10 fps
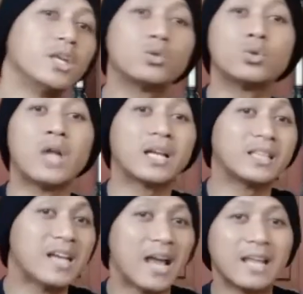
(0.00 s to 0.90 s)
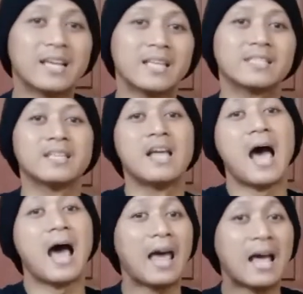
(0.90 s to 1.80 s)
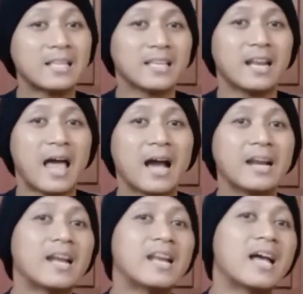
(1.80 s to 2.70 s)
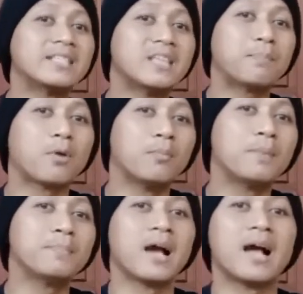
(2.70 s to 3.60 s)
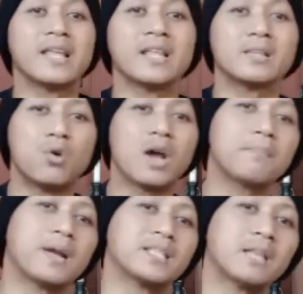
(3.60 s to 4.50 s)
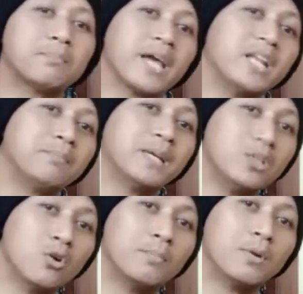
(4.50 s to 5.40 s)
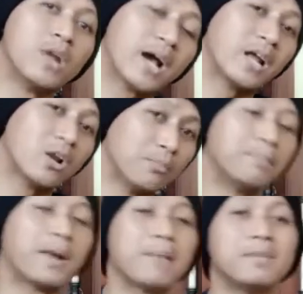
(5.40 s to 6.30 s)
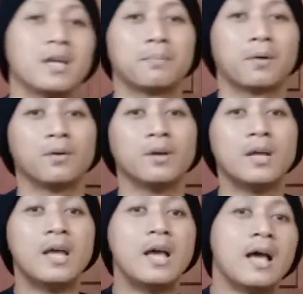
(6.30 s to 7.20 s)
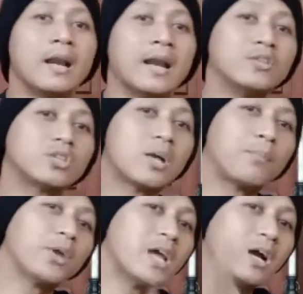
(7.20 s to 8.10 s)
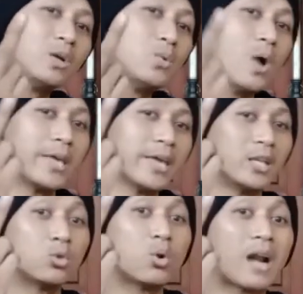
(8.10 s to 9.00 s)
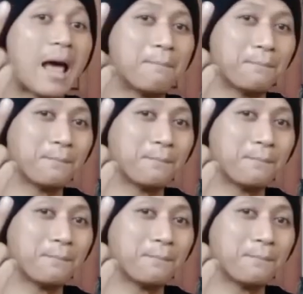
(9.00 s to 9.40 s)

itu sudah ketinggalan guys. Alhasil akan ada aja problem yang kalian temukan pada saat mengedit video menggunakan Adobe Premiere Pro. Lanjut ke poin yang kedua yaitu RAM.